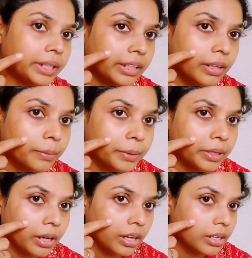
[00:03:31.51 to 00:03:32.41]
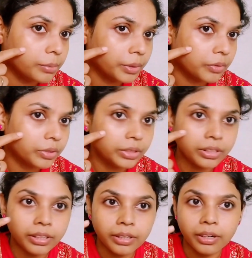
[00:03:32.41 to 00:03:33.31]
பார்த்தீங்க அப்படின்னா நமக்கு
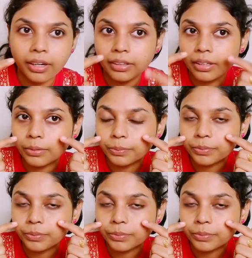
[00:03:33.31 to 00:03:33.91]
வந்து அந்த